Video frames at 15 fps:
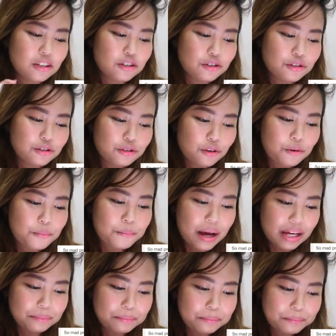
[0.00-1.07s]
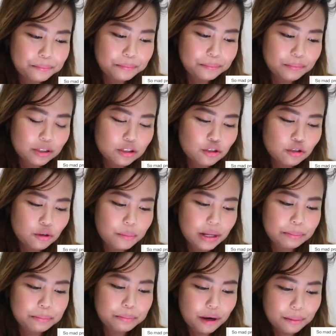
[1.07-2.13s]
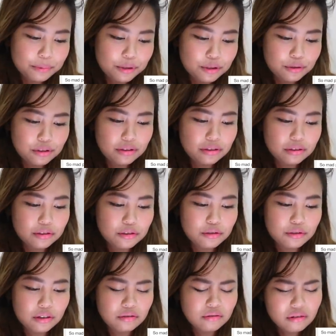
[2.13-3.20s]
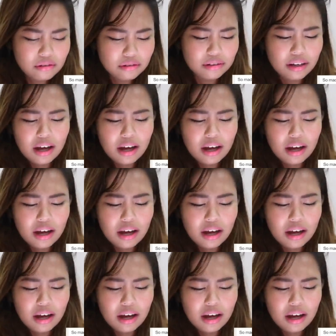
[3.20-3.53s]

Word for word: So mad, so mad props to, ano?